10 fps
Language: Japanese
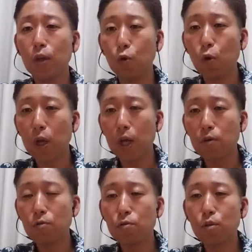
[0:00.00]
どうやら
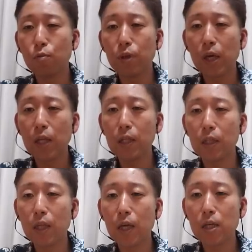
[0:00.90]
YouTube 限
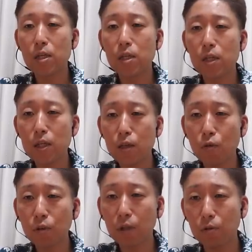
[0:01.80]
定新
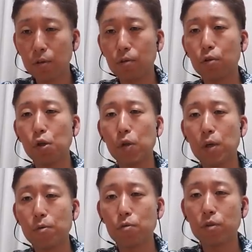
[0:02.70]
曲だそうです。それではいきましょう。